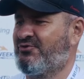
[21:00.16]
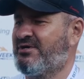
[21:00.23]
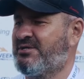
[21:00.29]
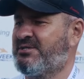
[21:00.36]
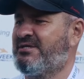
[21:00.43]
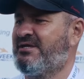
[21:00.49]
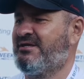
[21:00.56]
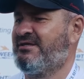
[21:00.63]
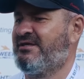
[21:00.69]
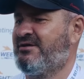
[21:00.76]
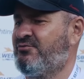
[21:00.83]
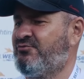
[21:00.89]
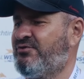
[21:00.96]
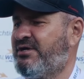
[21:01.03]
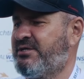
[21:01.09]

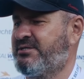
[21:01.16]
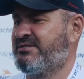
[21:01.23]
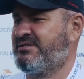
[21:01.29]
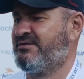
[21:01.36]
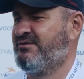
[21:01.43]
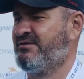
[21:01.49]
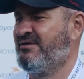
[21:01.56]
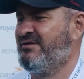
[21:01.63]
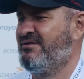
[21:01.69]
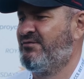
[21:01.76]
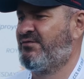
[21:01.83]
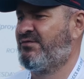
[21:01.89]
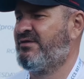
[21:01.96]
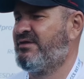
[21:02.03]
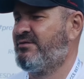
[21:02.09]
схождение удачно
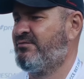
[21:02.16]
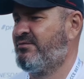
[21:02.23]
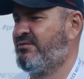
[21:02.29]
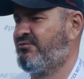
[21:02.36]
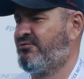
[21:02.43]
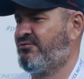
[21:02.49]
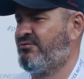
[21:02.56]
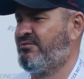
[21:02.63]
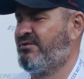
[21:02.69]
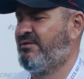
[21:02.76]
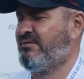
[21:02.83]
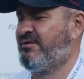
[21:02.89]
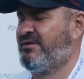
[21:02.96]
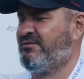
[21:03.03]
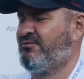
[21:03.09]
с ним, мы все
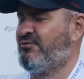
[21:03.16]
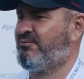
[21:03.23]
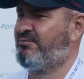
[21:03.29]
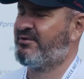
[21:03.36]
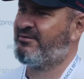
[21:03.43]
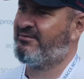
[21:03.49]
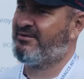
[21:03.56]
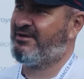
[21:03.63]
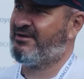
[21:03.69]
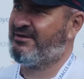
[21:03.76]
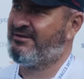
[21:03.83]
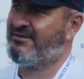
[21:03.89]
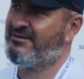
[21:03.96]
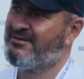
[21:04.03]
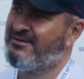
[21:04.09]
время его отправляли